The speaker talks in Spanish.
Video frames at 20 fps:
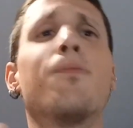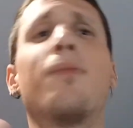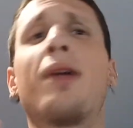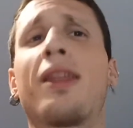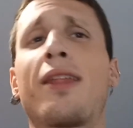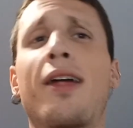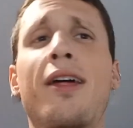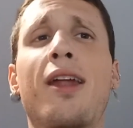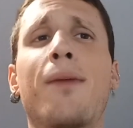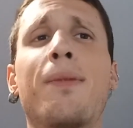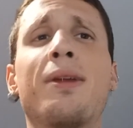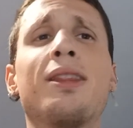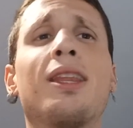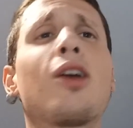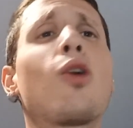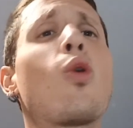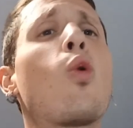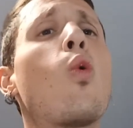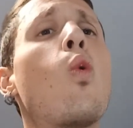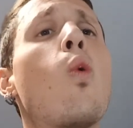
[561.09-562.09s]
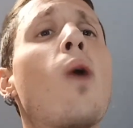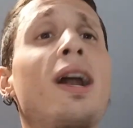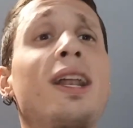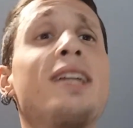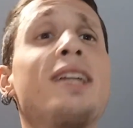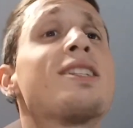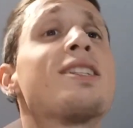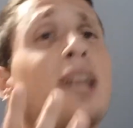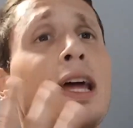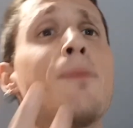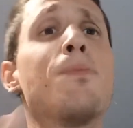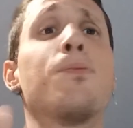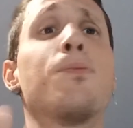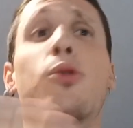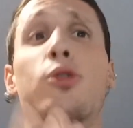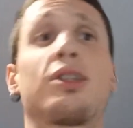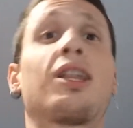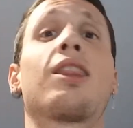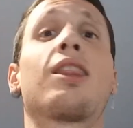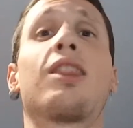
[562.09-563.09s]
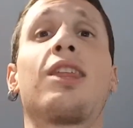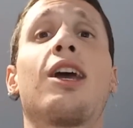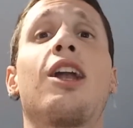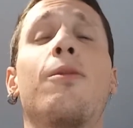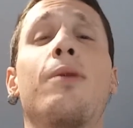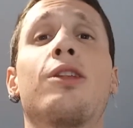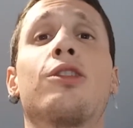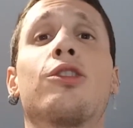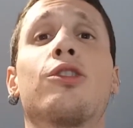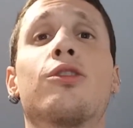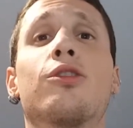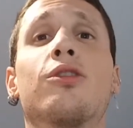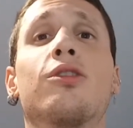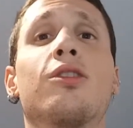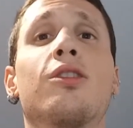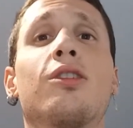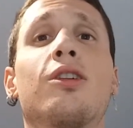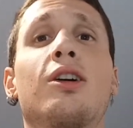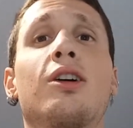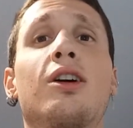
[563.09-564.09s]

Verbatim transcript: verdaderamente, ¿cuál es la importancia del viento?